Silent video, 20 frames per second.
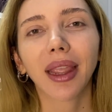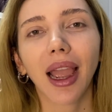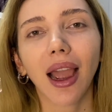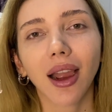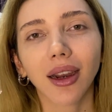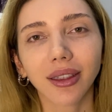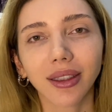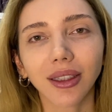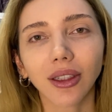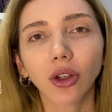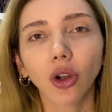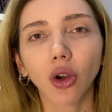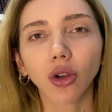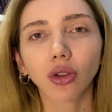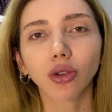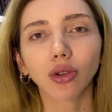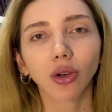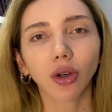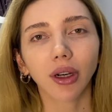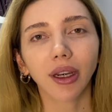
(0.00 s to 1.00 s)
Artık
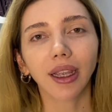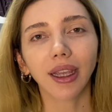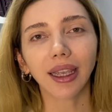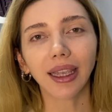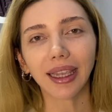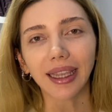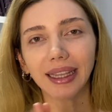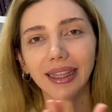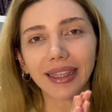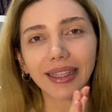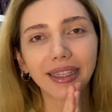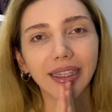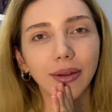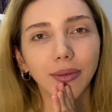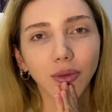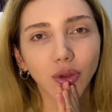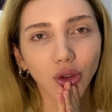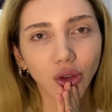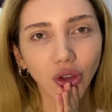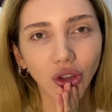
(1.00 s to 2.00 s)
kontrole
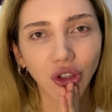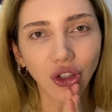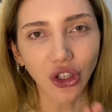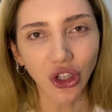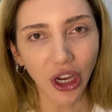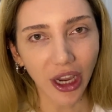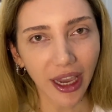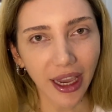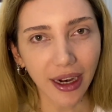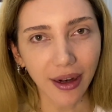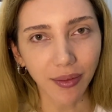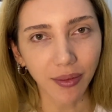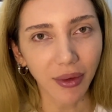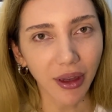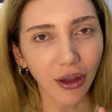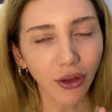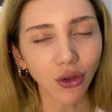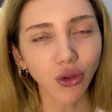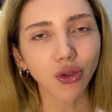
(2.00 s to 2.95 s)
gittiğim gün çekerim diye